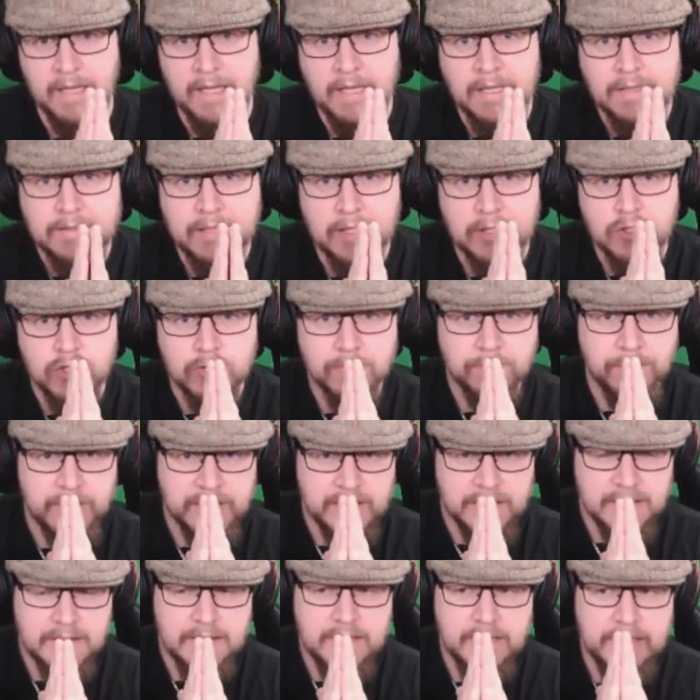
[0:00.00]
dann
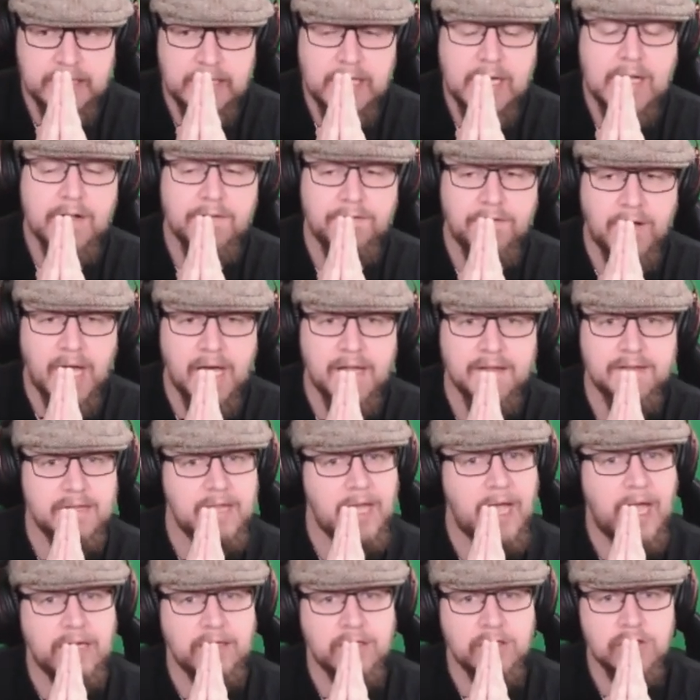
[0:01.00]
spielt ihr
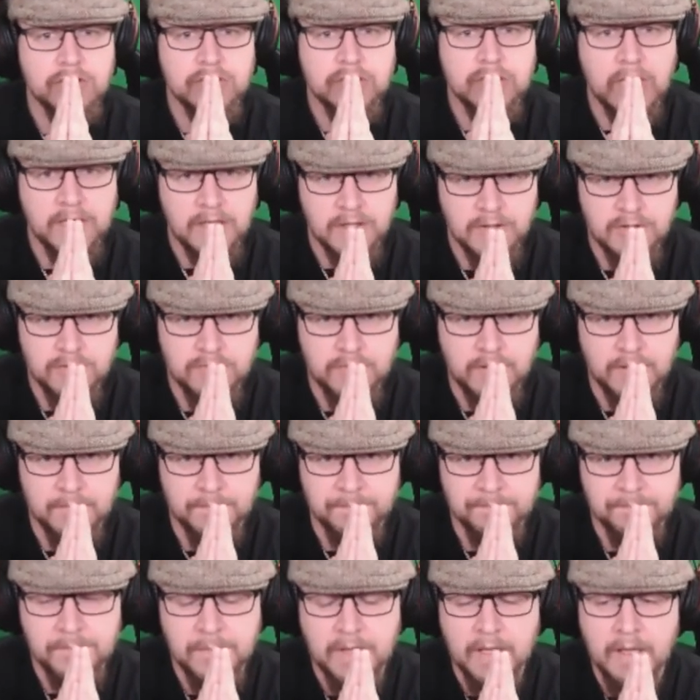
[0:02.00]
quasi einen Challenge
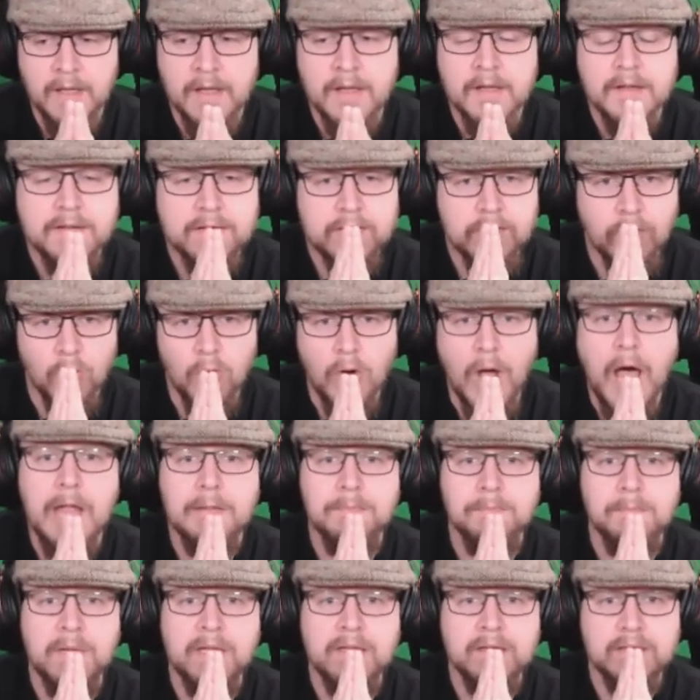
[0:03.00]
Run. So
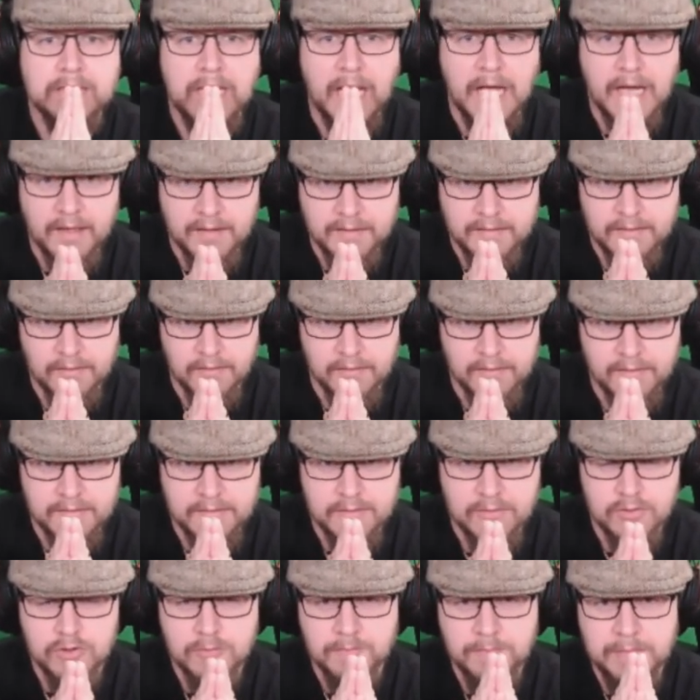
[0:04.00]
hat man Dark Souls
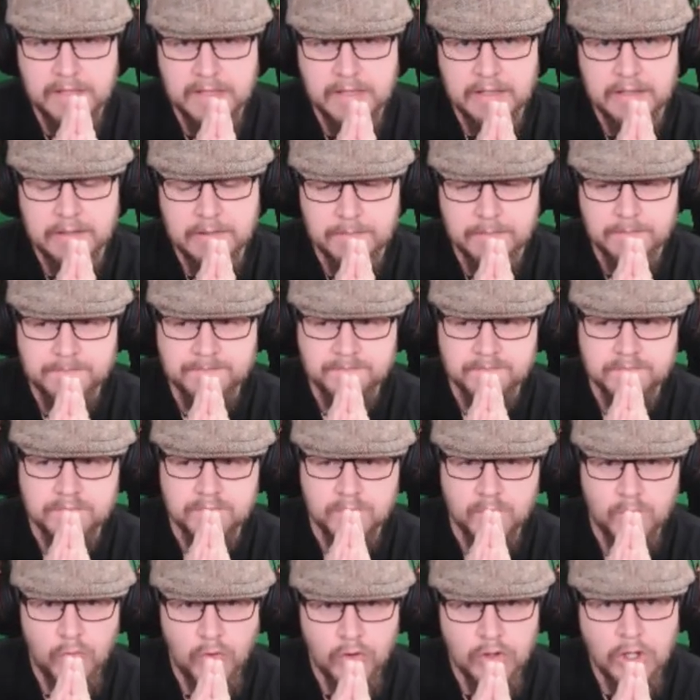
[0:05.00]
gespielt.
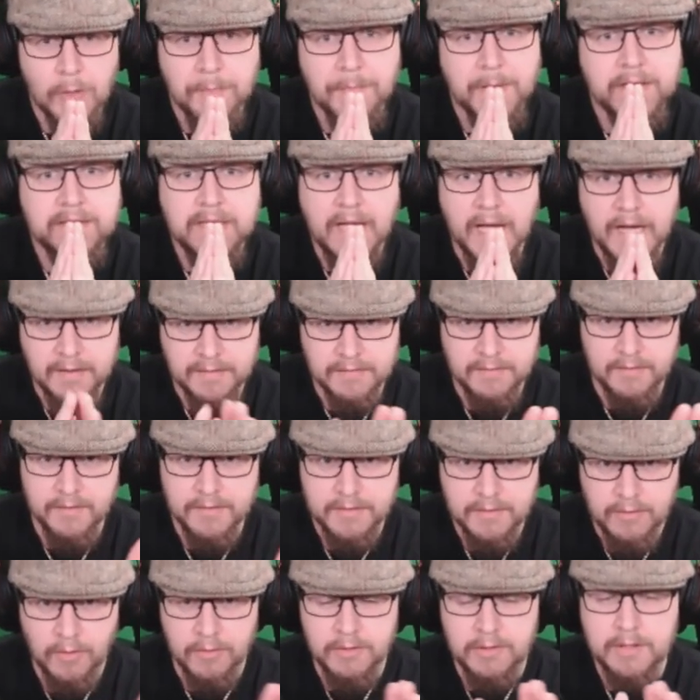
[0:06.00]
Und auch bei Dark
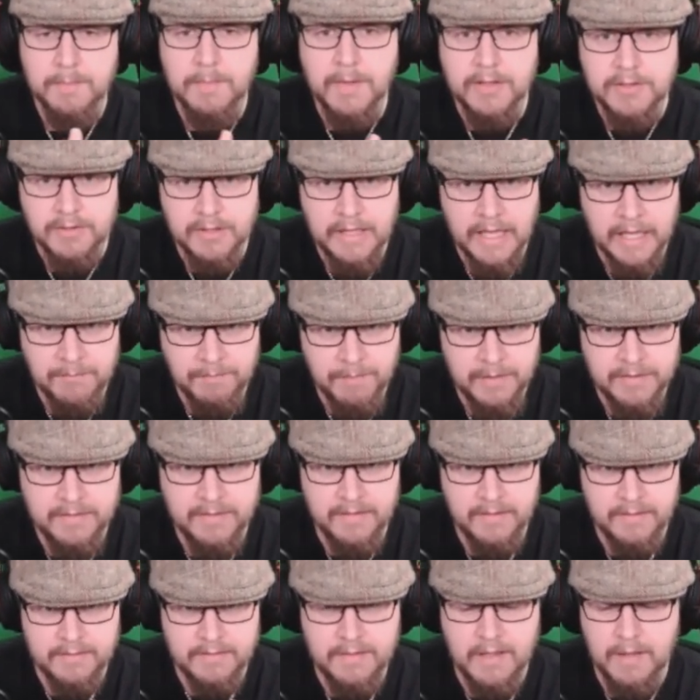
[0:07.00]
Souls konnte man schon
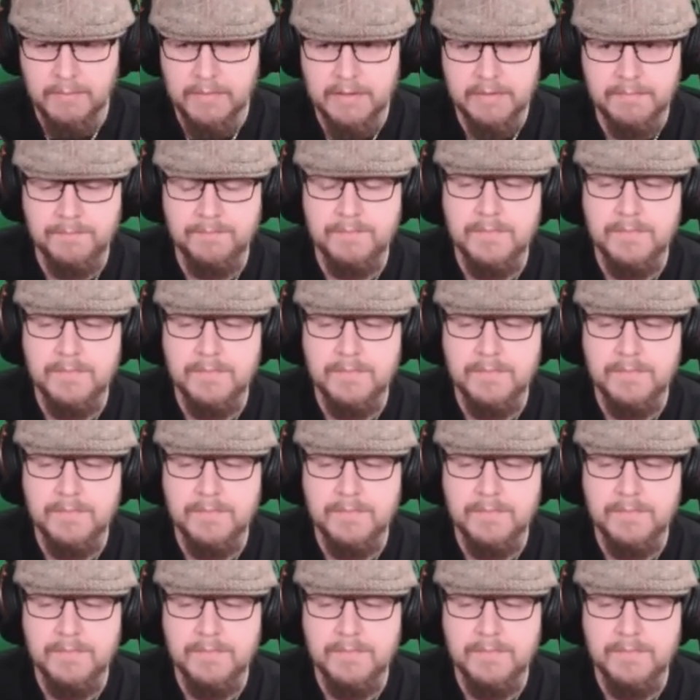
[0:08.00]
NPCs sammeln.